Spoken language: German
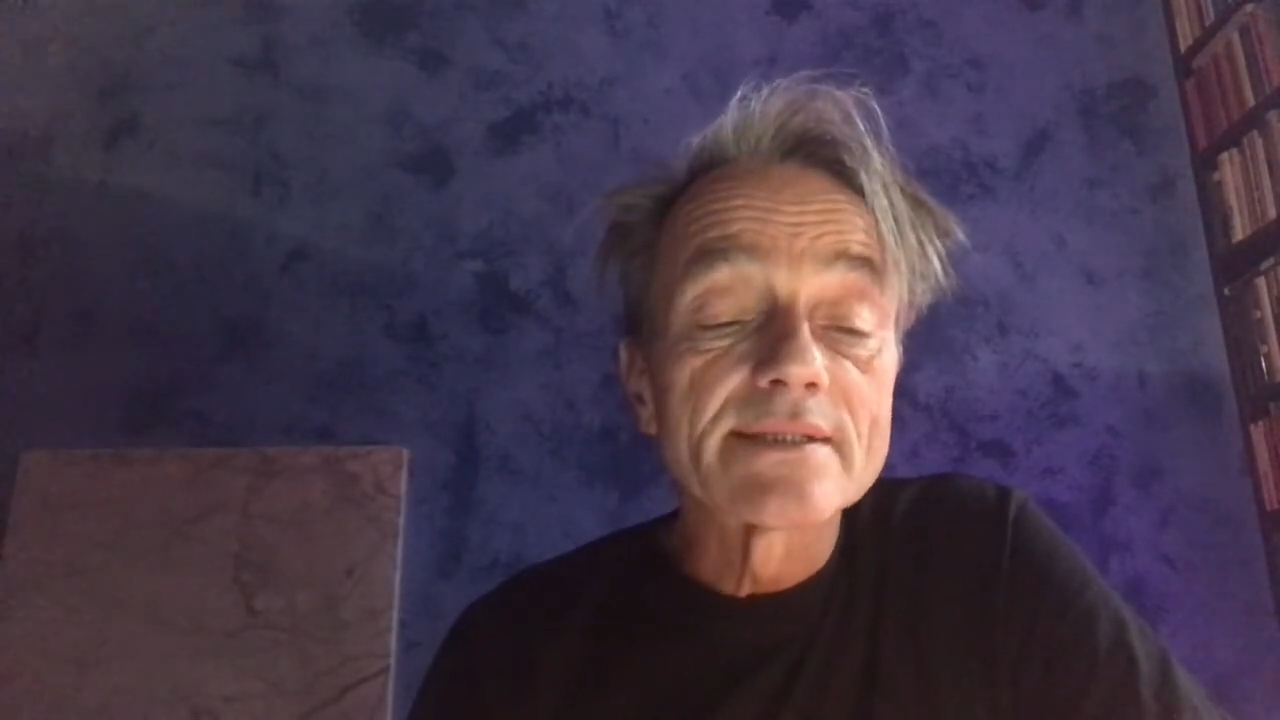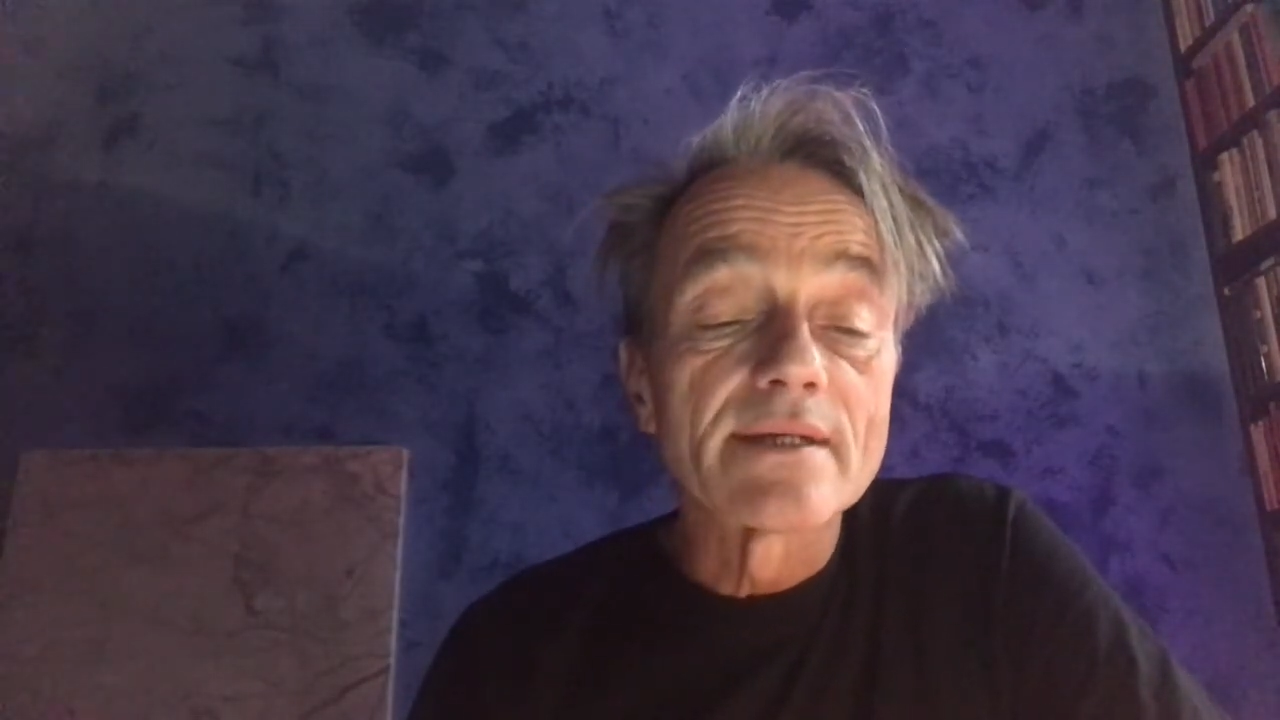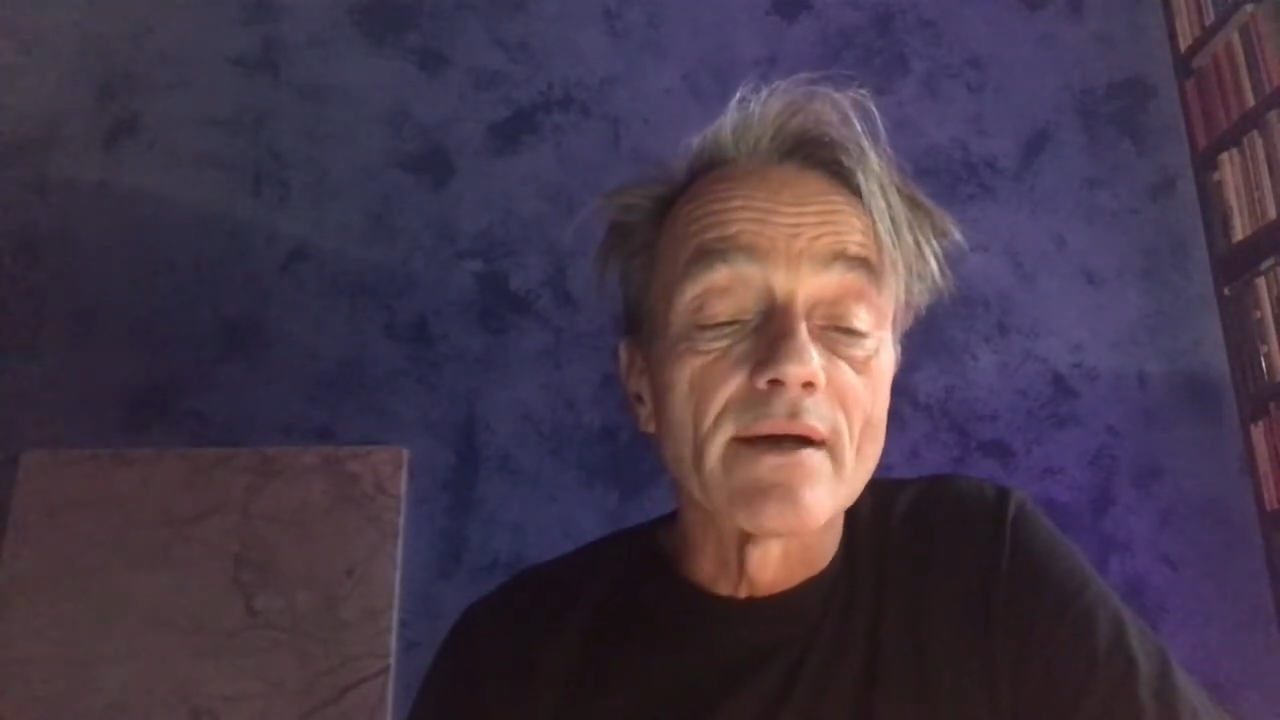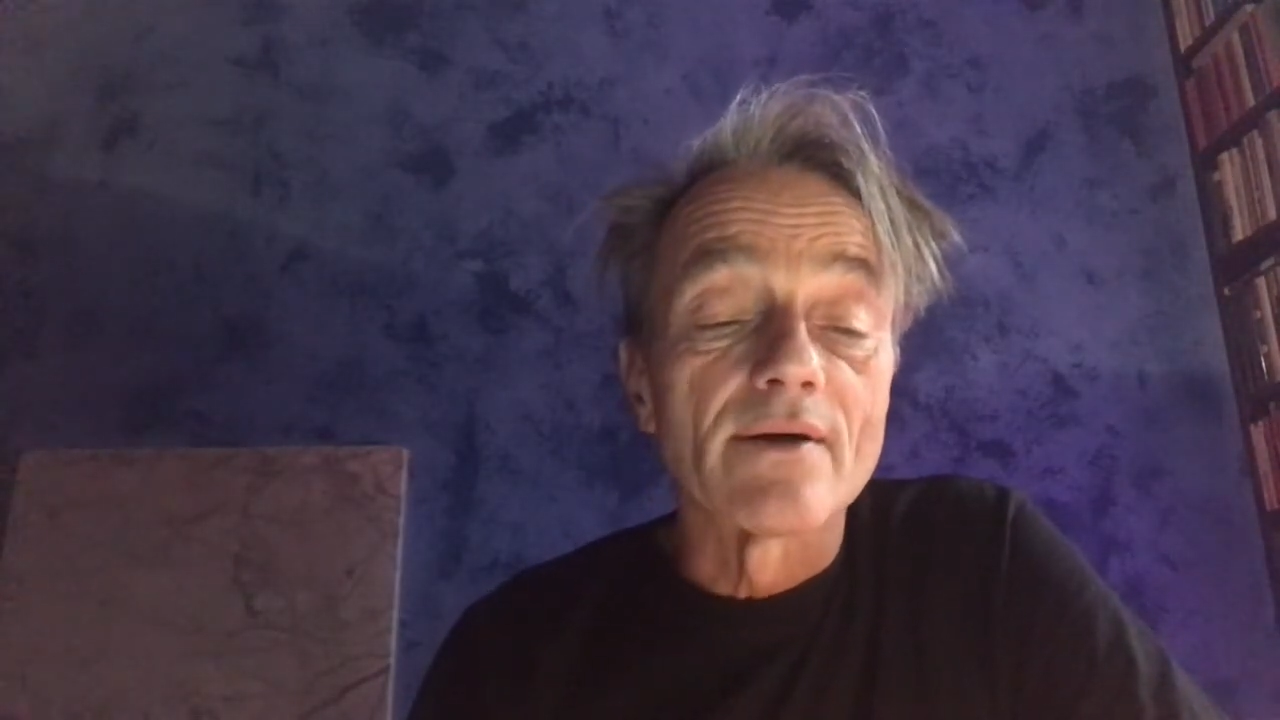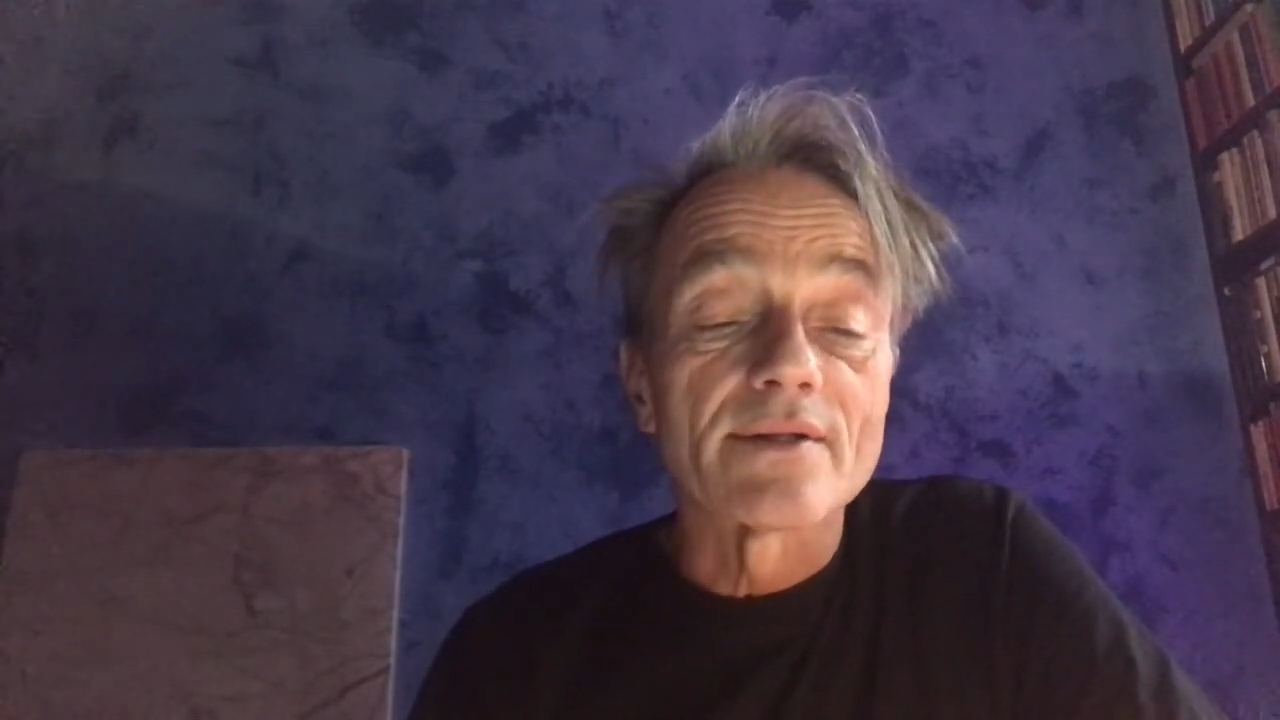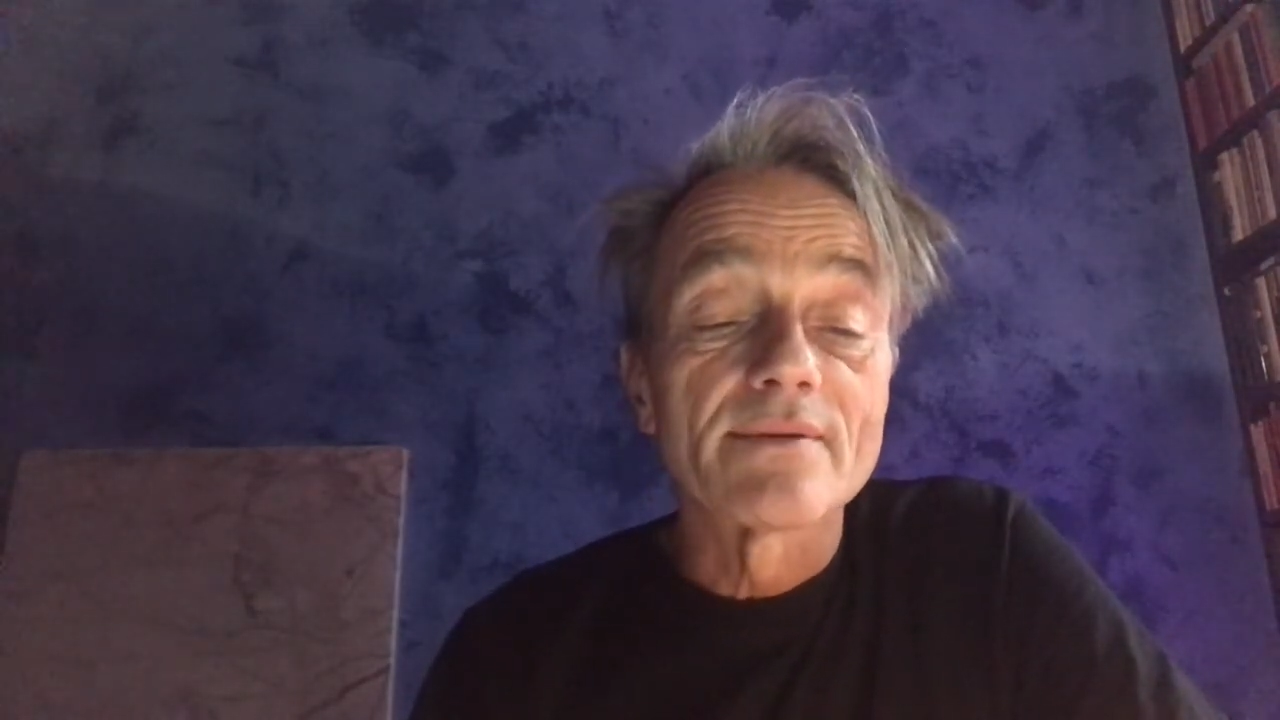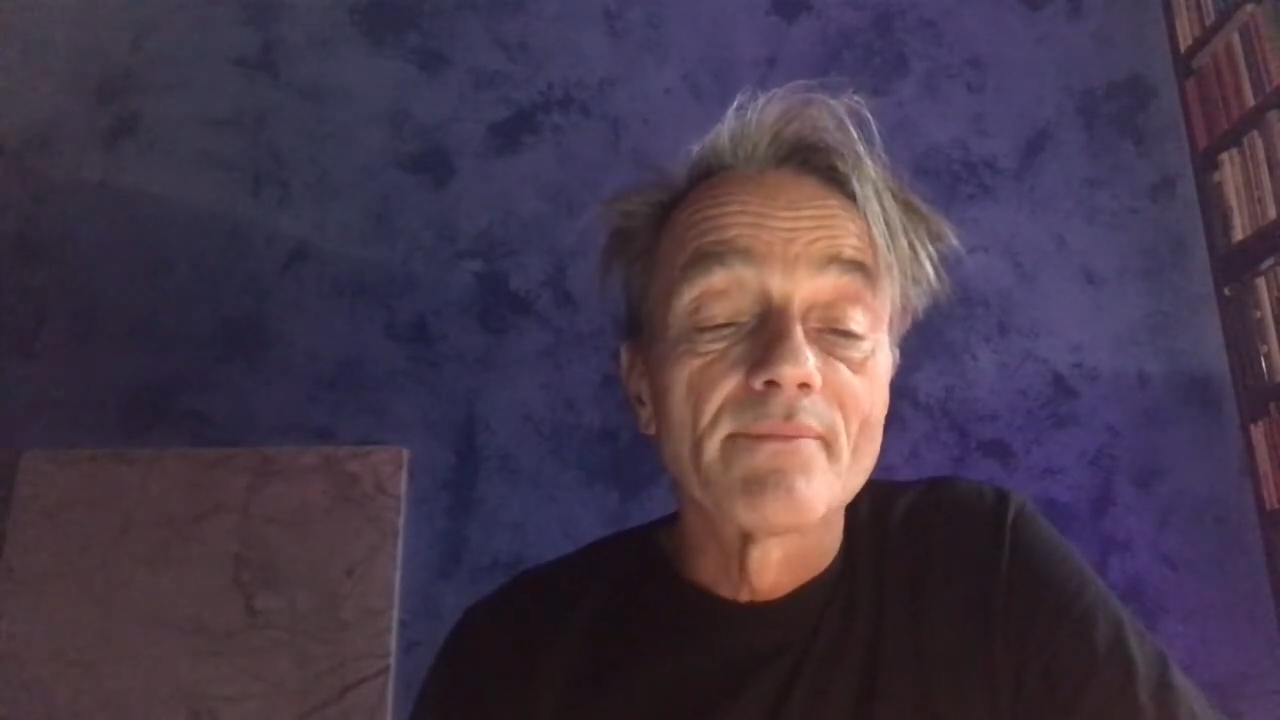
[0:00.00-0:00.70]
Grad.